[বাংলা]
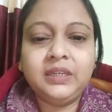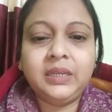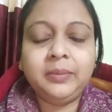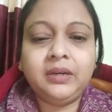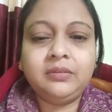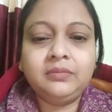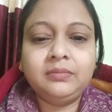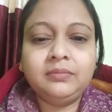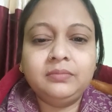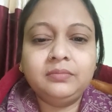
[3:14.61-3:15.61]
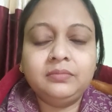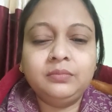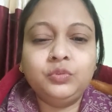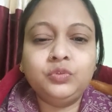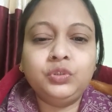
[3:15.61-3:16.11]
এবার
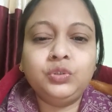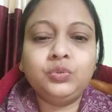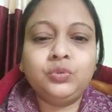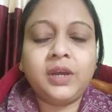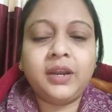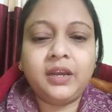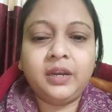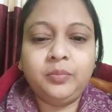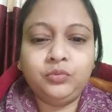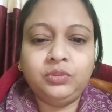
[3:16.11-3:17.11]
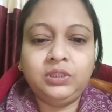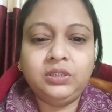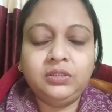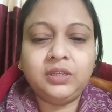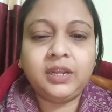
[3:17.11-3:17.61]
মন্ত্রী তো কারাগারে বন্দি
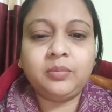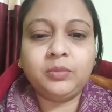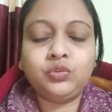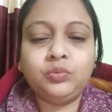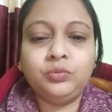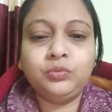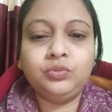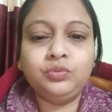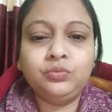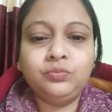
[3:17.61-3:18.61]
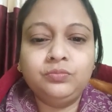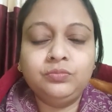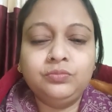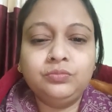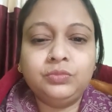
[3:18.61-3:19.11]
তার একমাত্র বন্ধু
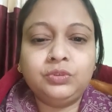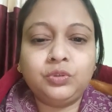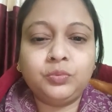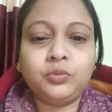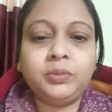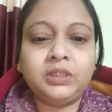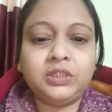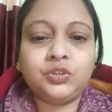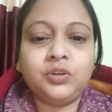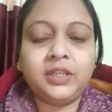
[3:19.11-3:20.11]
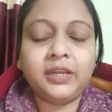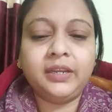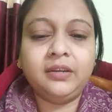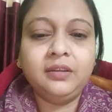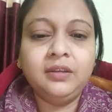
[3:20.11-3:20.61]
সবসময় তার সঙ্গে
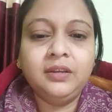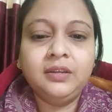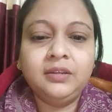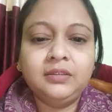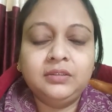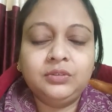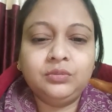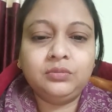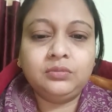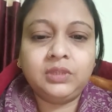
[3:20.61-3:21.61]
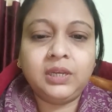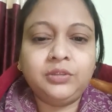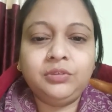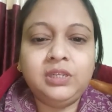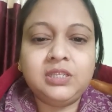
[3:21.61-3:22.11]
থাকেন তো তাকে তো
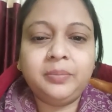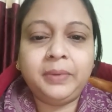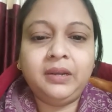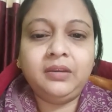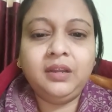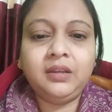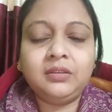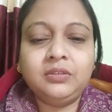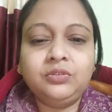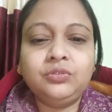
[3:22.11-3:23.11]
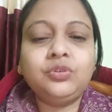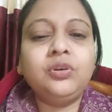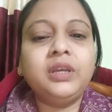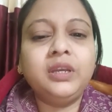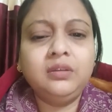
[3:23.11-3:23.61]
নিয়ে যেতে পারলে না তো সঙ্গে